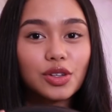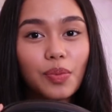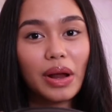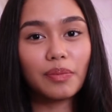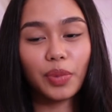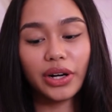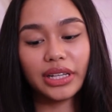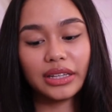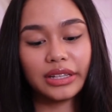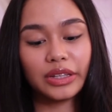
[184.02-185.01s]
Super
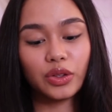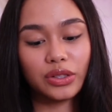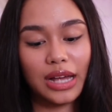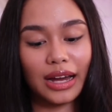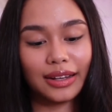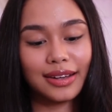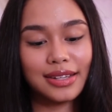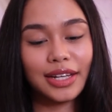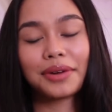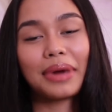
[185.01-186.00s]
important din to sa akin
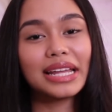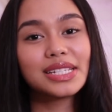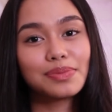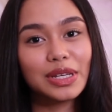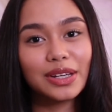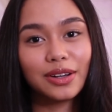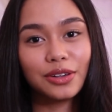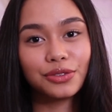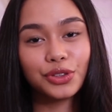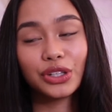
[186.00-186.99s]
kasi it reminds me
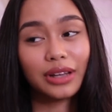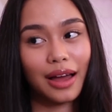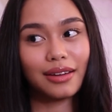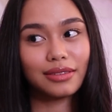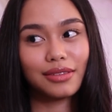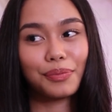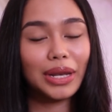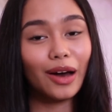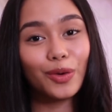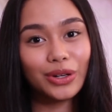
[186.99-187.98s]
of, yun nga, yung
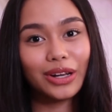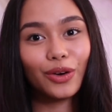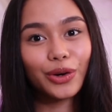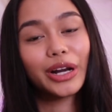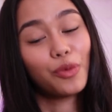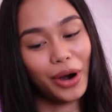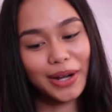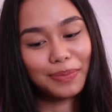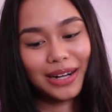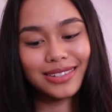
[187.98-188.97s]
pinakauna kong
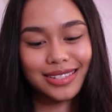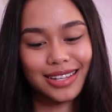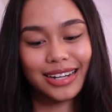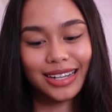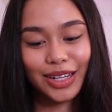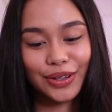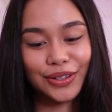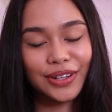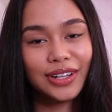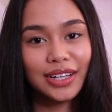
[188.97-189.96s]
reward para sa sarili
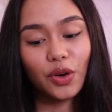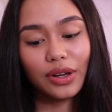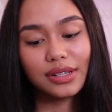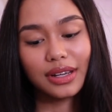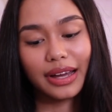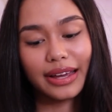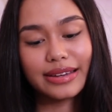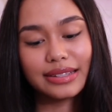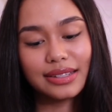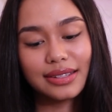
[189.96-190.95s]
ko. Pero kasi
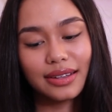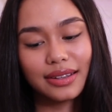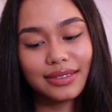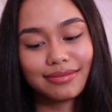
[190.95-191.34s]
guys,